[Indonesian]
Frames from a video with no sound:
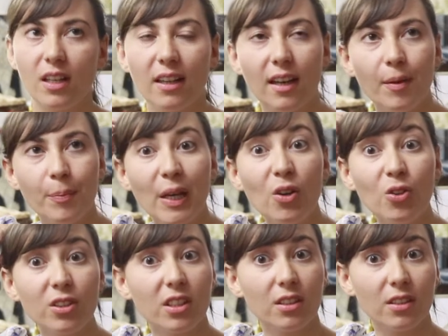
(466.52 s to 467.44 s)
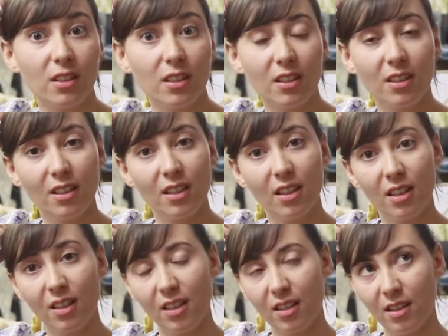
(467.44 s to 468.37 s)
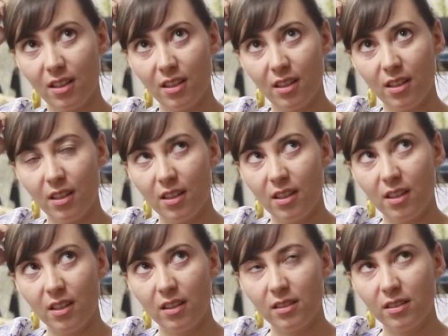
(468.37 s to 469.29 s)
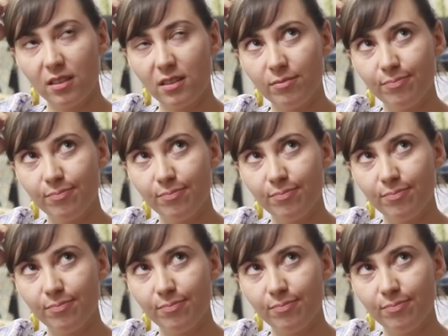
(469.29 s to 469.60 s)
kayak bingung gitu. mengantisipasinya gitu. ya hmm.